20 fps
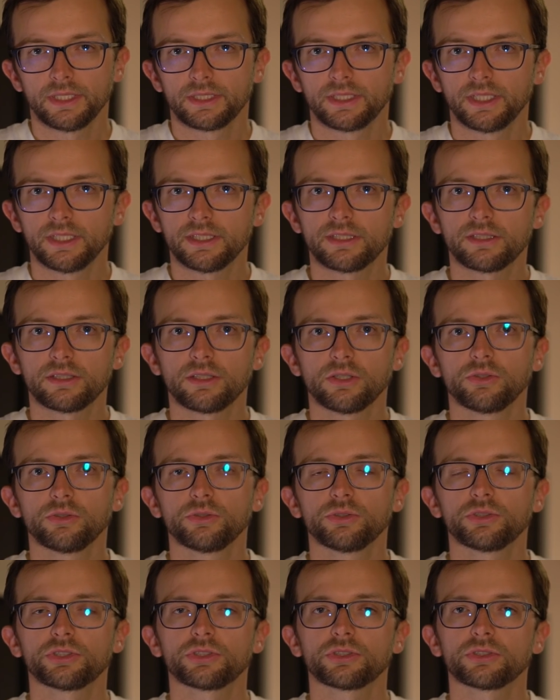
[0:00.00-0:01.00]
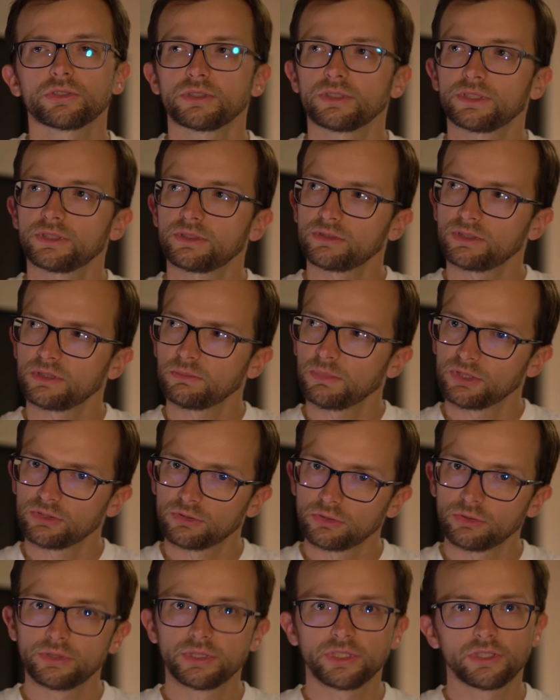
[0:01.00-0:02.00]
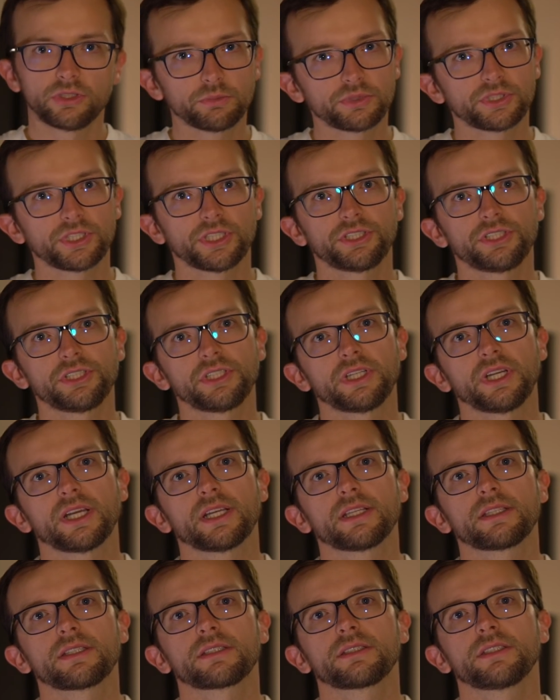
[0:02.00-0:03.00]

Jest to już chyba drugi lub trzeci raz,